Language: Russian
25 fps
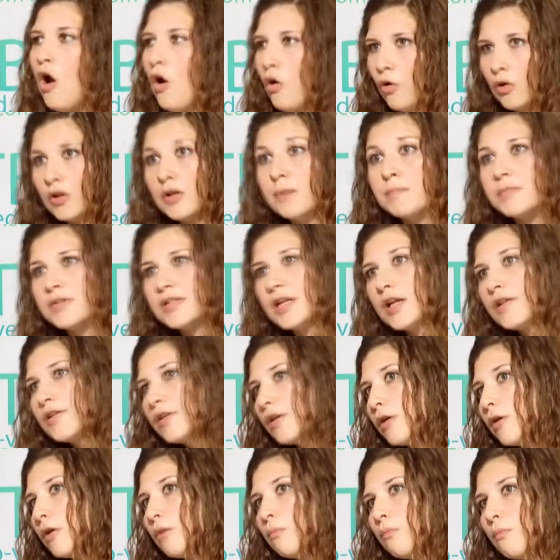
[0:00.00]
он
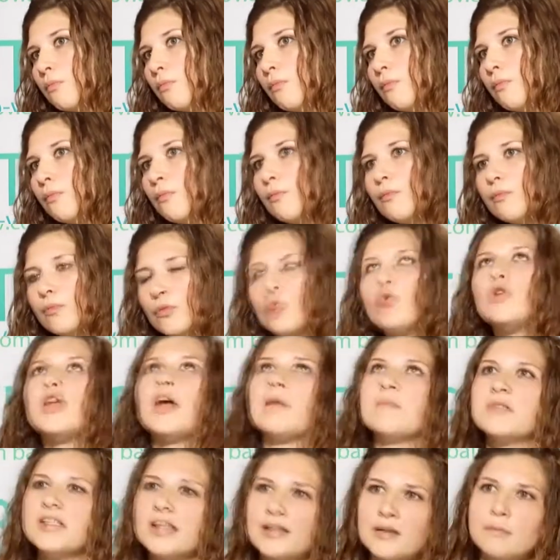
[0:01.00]
обязательно, ну не
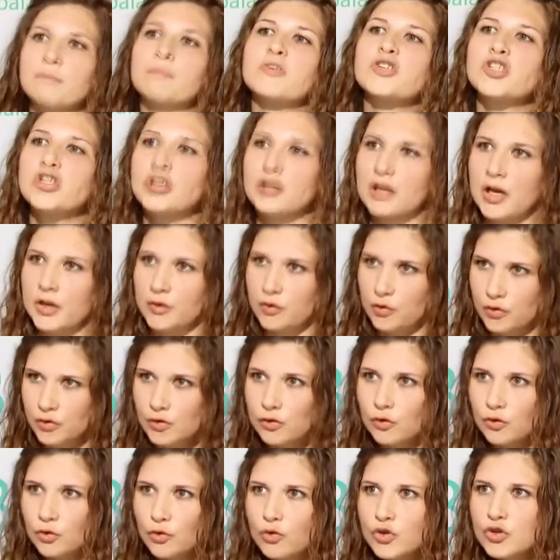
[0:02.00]
обязательно по желанию,
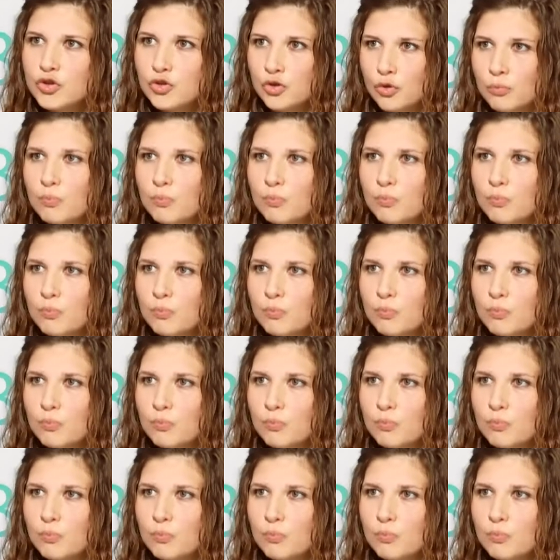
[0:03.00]
если он хочет,